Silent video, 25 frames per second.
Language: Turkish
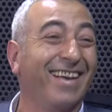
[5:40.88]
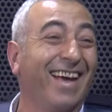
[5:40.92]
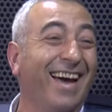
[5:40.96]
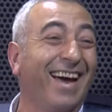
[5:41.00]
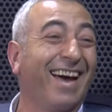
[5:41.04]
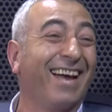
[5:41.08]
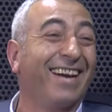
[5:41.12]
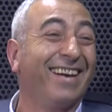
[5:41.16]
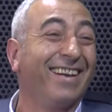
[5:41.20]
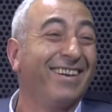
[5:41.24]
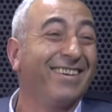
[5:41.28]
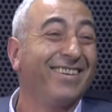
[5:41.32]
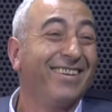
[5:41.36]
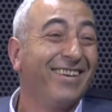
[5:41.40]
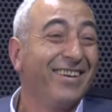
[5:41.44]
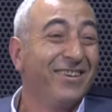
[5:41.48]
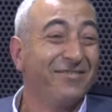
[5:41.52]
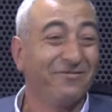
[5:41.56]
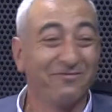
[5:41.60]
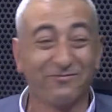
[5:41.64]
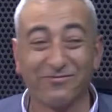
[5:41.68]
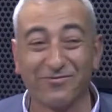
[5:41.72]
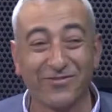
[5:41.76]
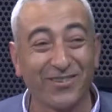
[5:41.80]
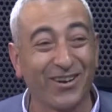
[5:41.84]
yani
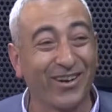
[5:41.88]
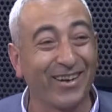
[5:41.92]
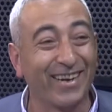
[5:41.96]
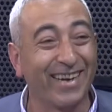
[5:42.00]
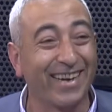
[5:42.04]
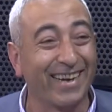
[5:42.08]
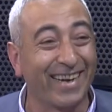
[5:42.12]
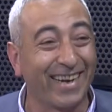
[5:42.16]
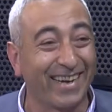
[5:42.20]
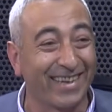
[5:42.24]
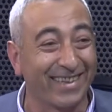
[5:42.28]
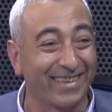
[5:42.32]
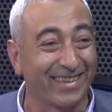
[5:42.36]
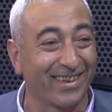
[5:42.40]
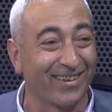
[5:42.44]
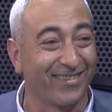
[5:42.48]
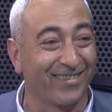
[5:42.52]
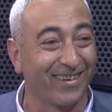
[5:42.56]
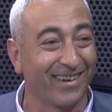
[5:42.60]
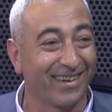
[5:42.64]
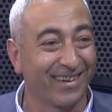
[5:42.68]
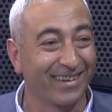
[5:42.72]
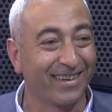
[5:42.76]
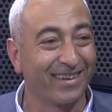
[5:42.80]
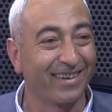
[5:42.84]
böyleleri de var.
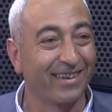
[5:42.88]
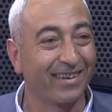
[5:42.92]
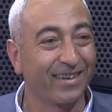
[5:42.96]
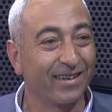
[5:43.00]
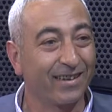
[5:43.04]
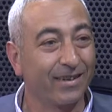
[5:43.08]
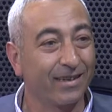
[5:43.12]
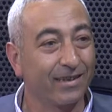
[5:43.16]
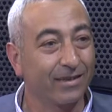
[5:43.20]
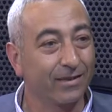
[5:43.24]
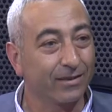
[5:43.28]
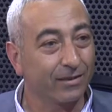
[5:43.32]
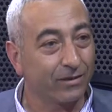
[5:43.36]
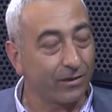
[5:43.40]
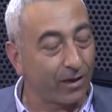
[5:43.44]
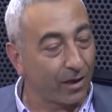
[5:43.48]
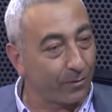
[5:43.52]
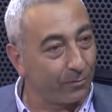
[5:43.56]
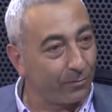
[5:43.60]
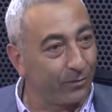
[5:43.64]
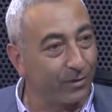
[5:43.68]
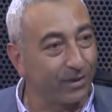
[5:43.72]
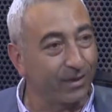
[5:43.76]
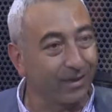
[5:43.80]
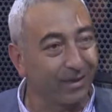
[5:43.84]
Değerlendiriyorsunuz muhakkak.
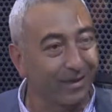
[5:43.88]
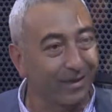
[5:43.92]
Tabii ki.